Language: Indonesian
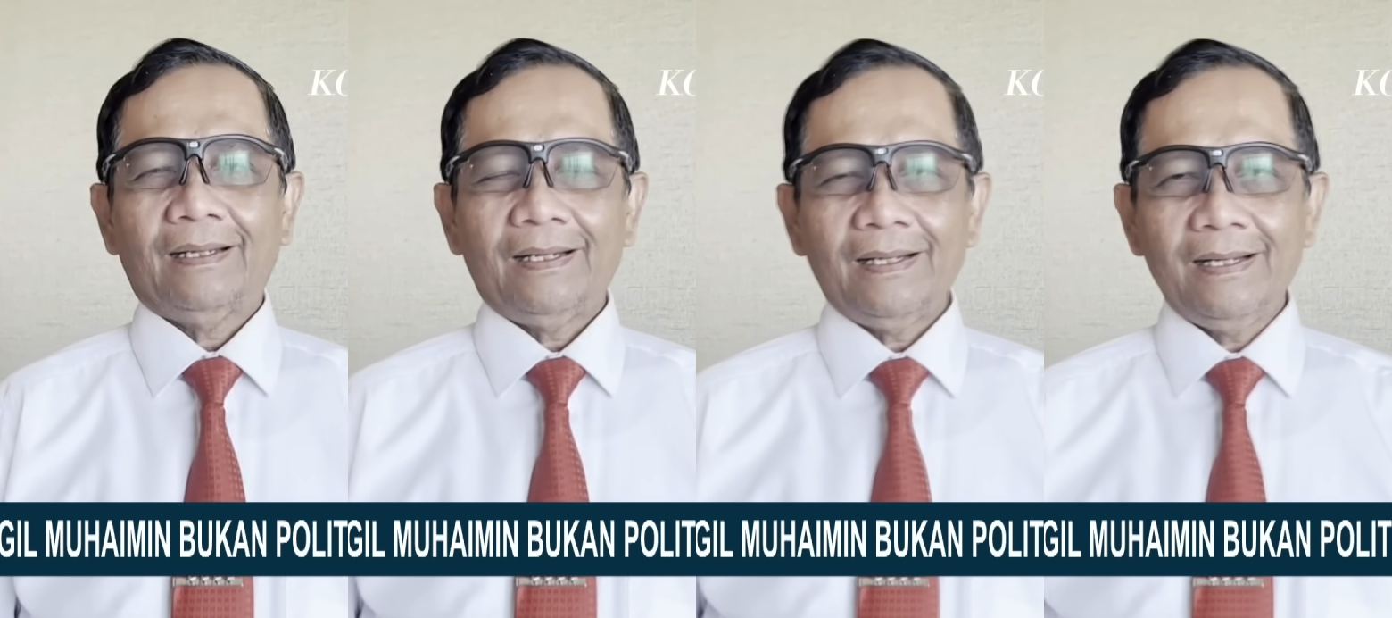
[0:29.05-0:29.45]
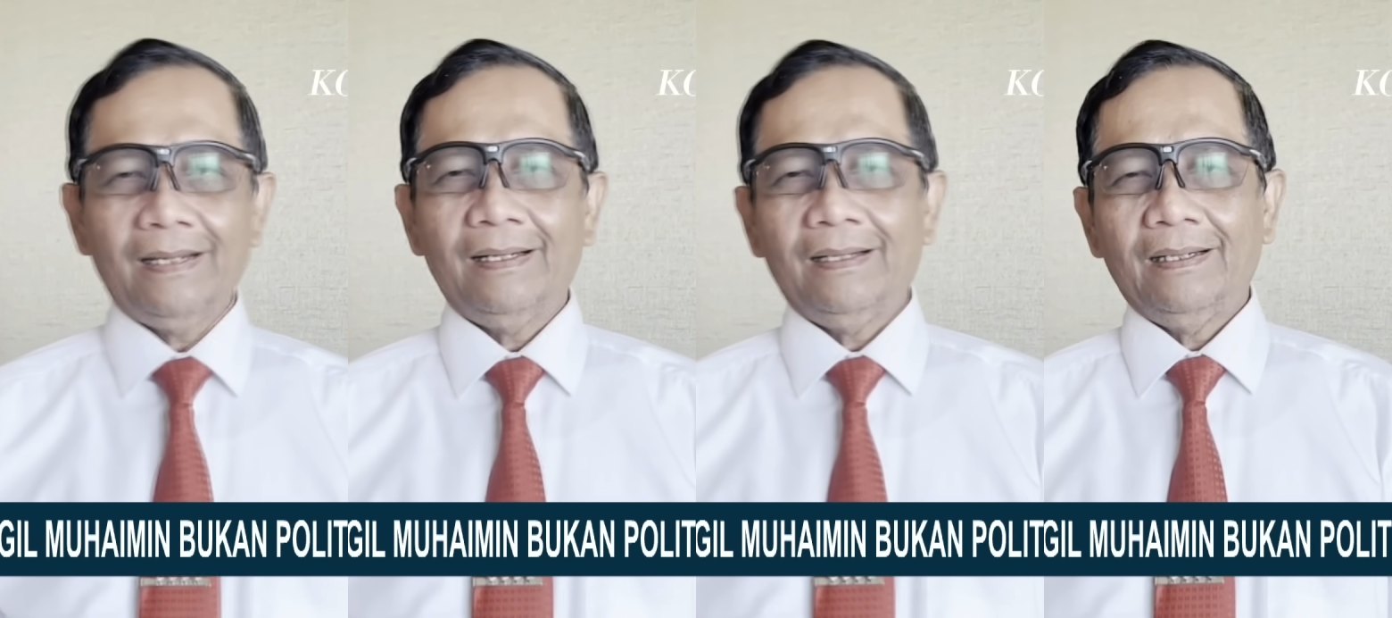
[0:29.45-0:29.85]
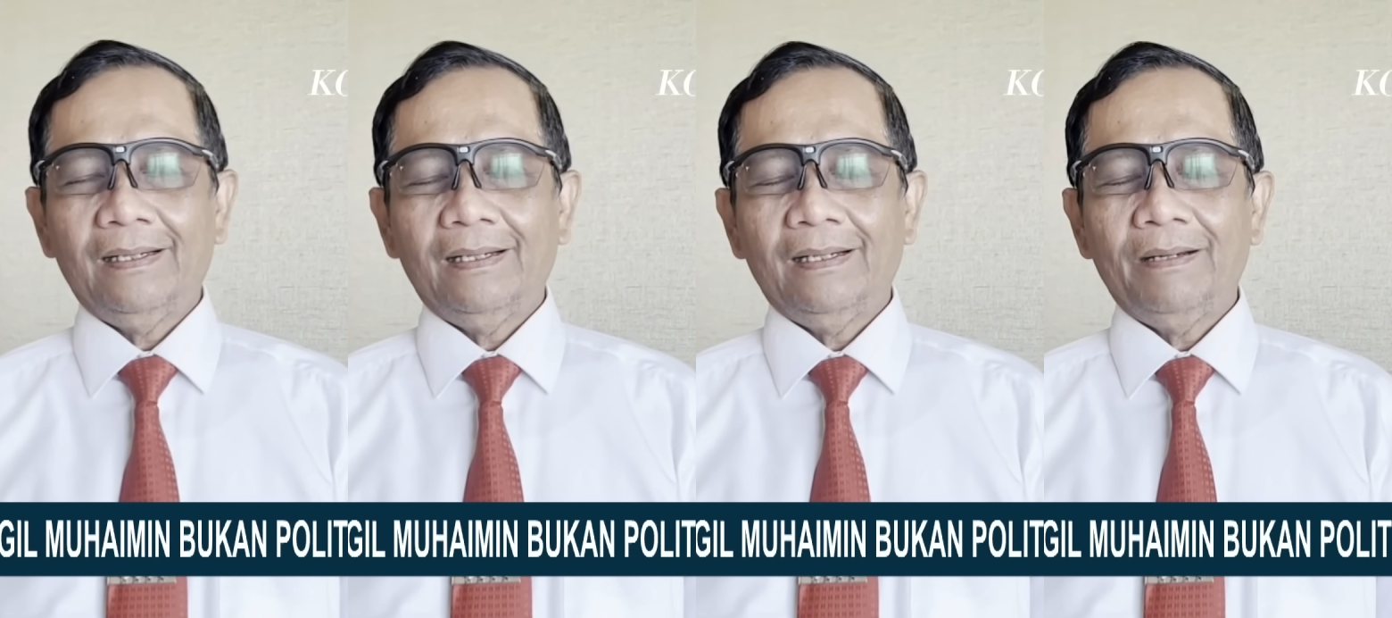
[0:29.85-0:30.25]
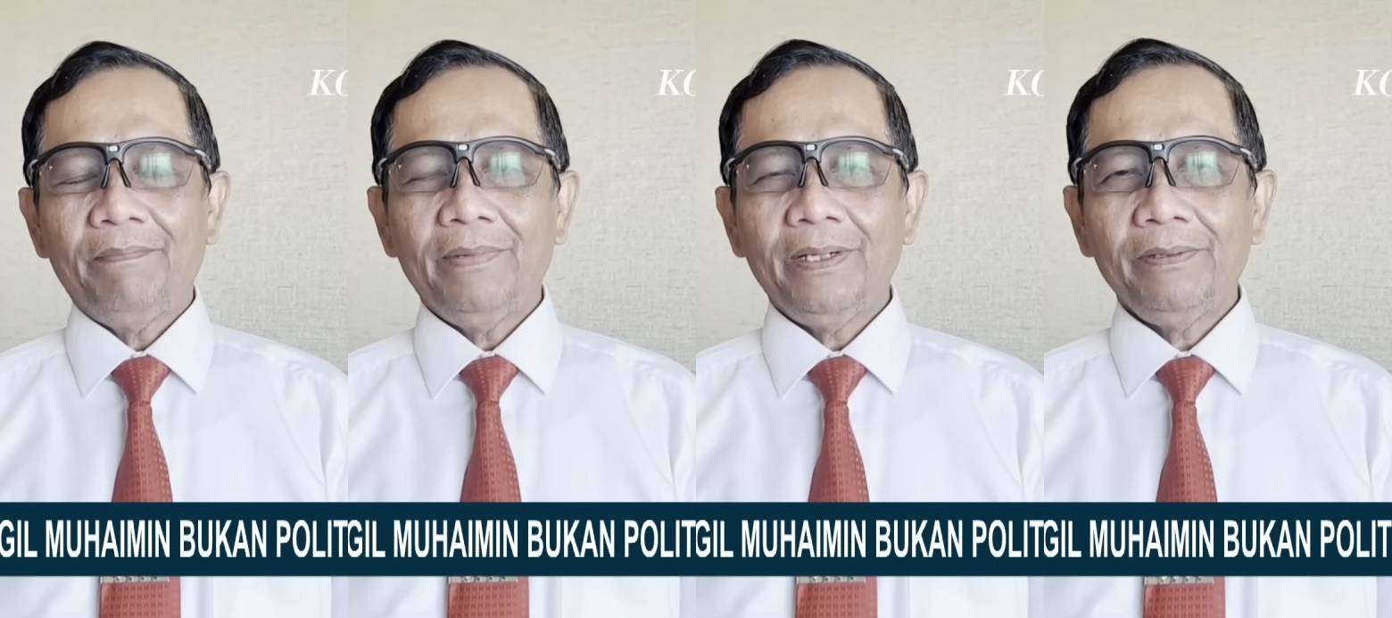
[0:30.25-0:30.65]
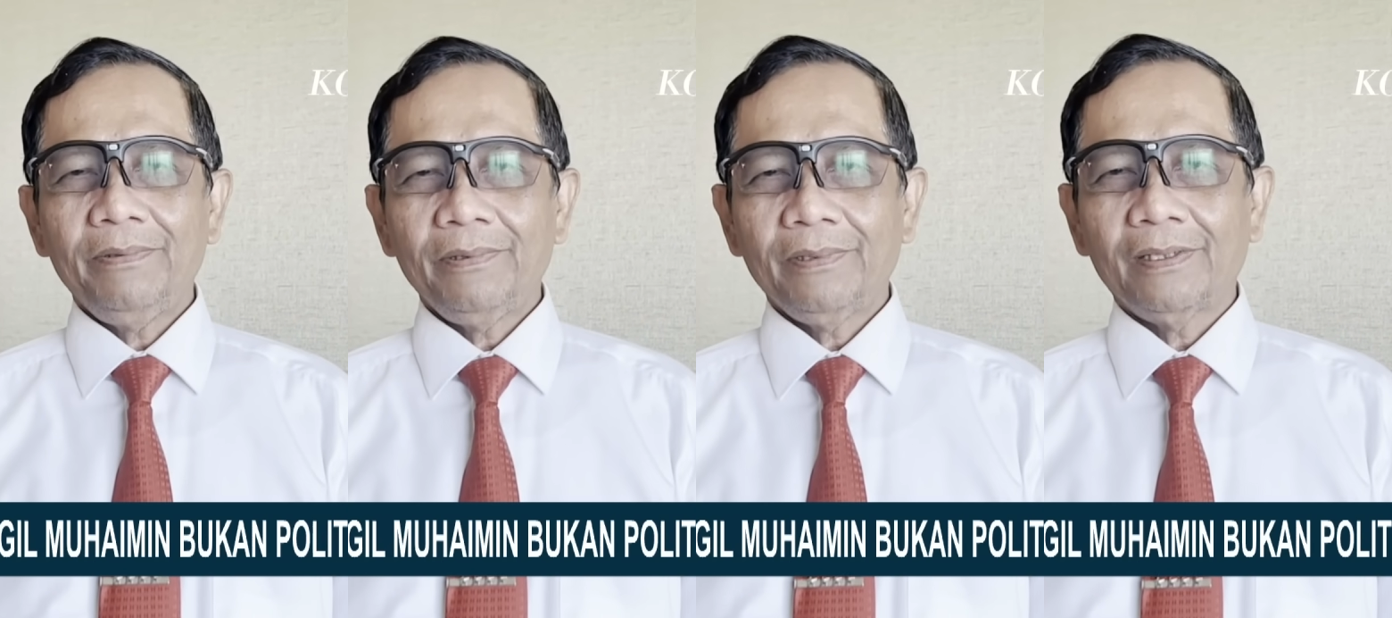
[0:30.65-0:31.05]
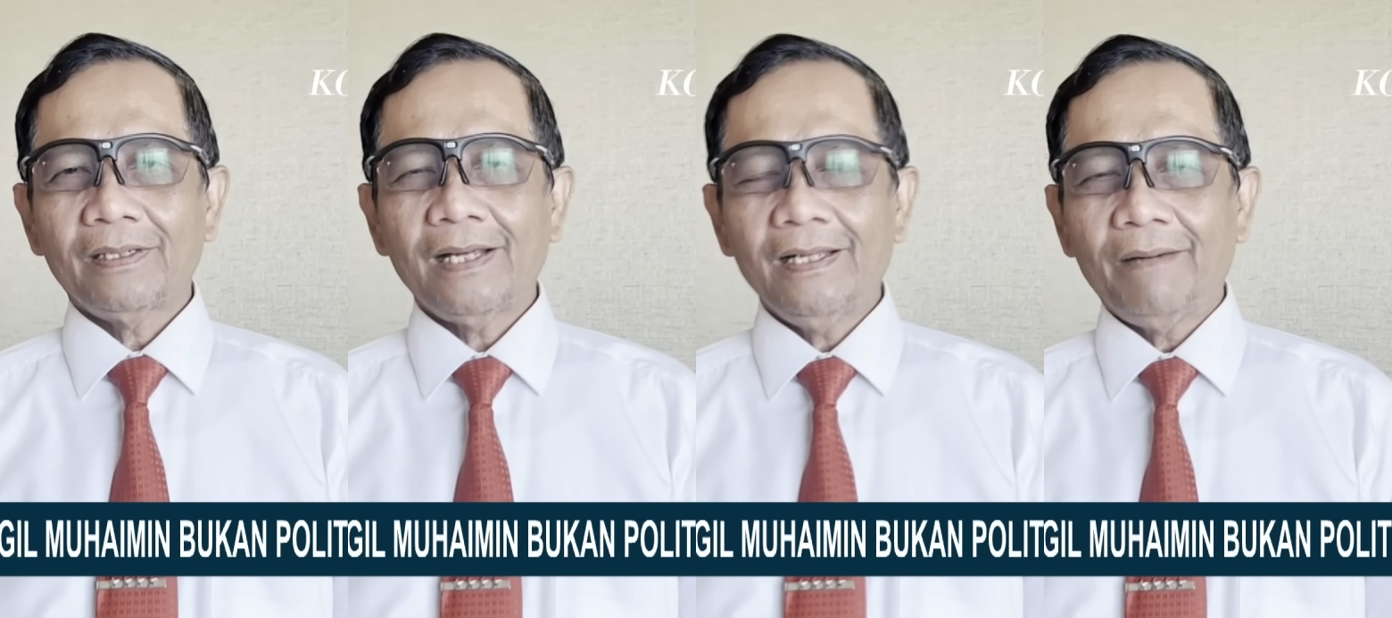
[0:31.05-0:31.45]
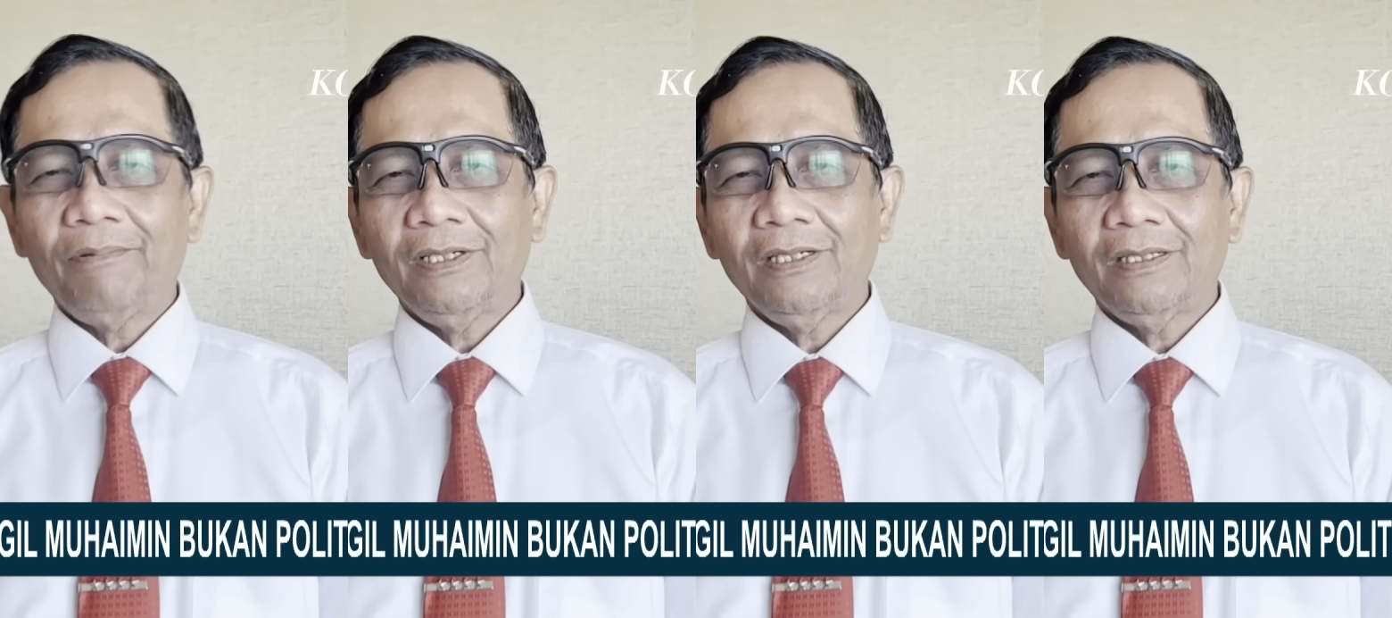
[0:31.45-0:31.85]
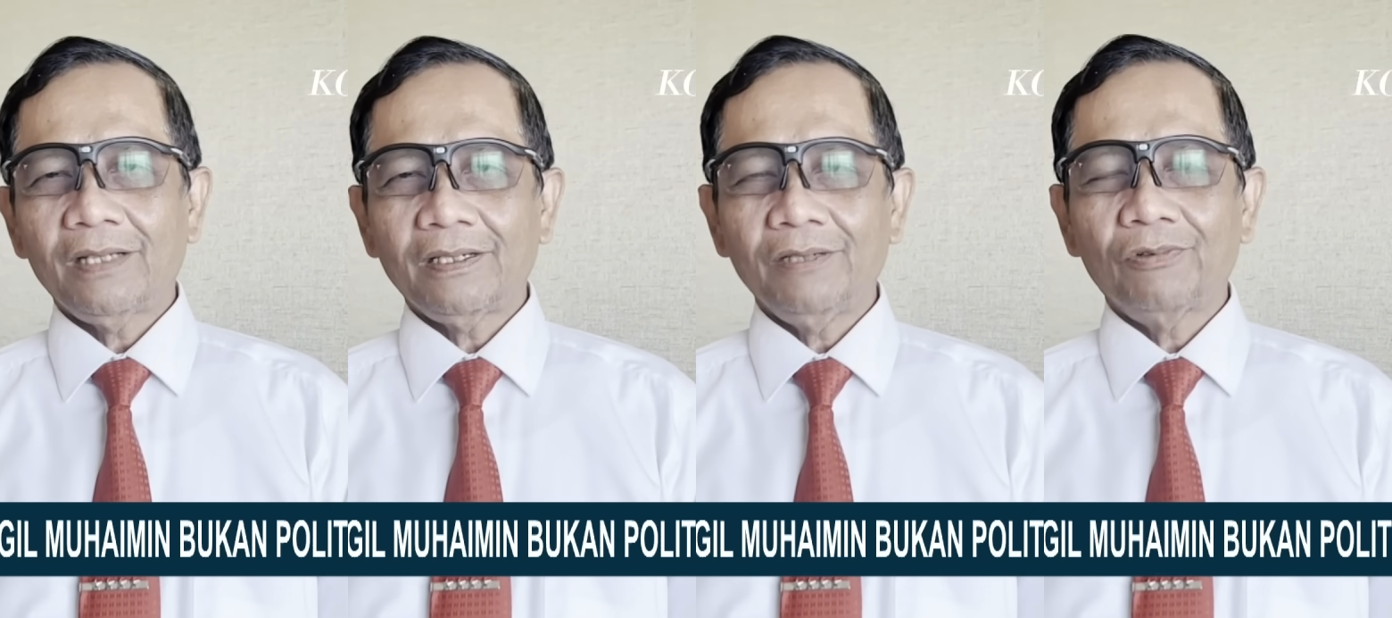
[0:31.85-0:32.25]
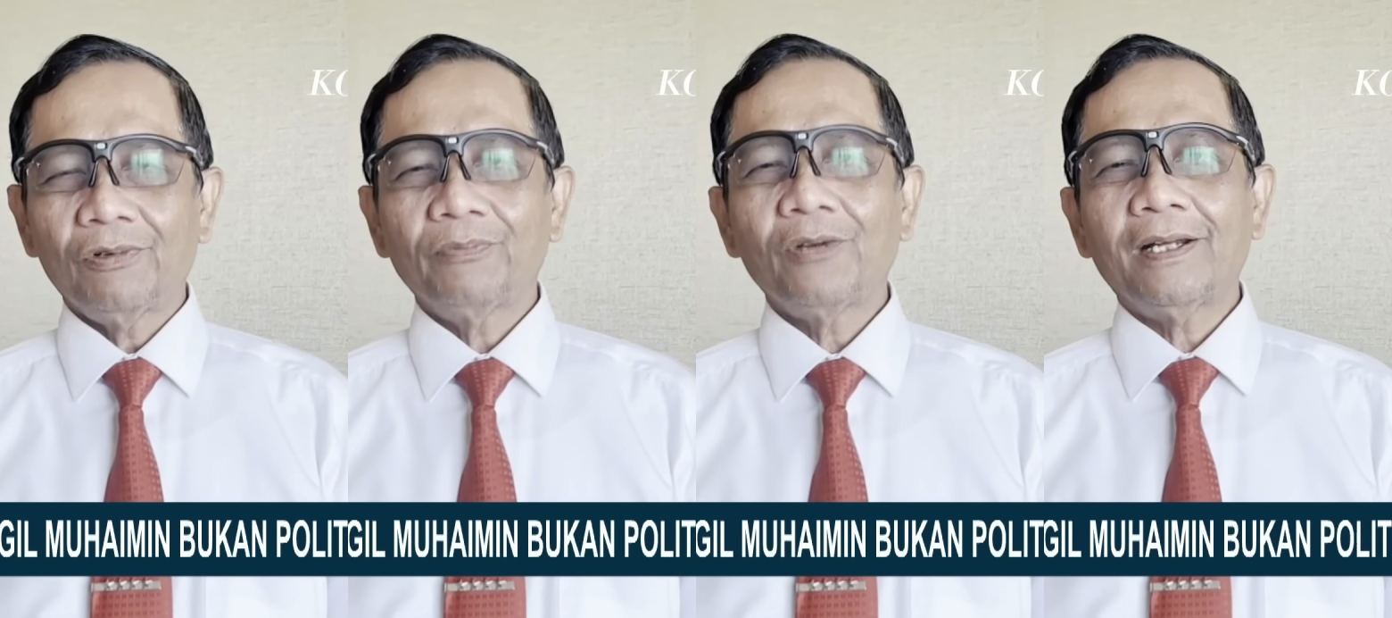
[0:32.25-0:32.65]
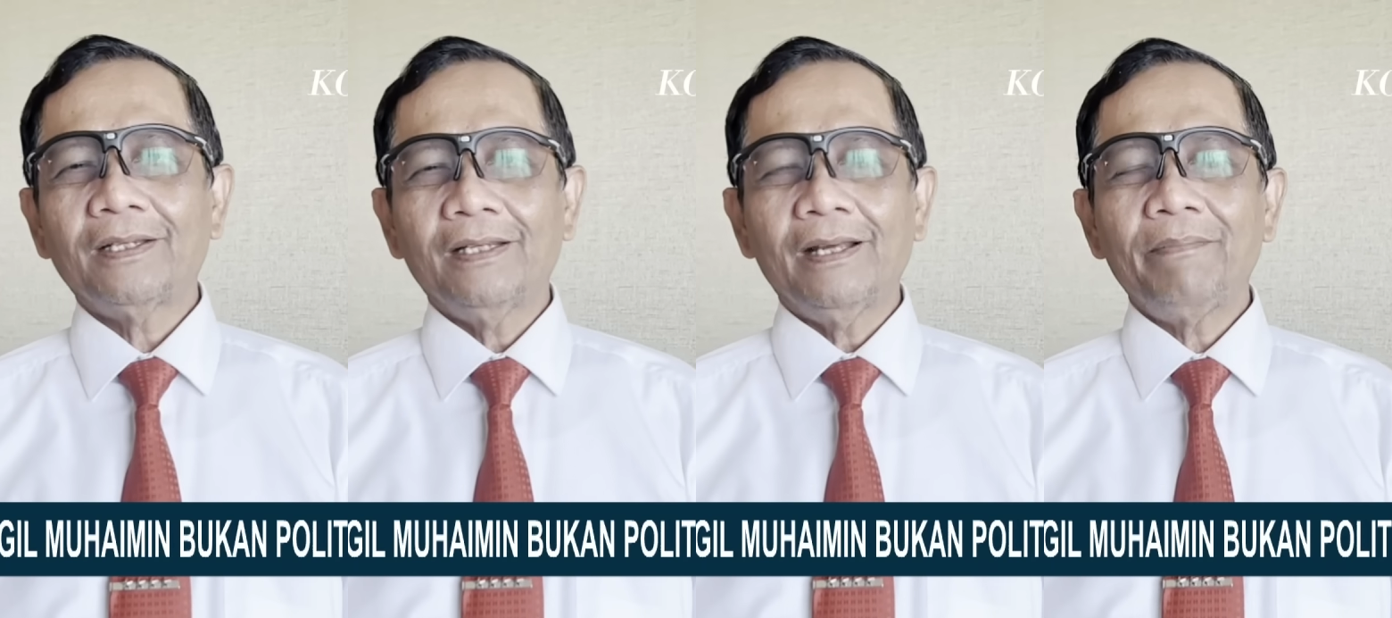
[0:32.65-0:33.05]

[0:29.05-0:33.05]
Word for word: Karena menurut saya politisasi hukum itu artinya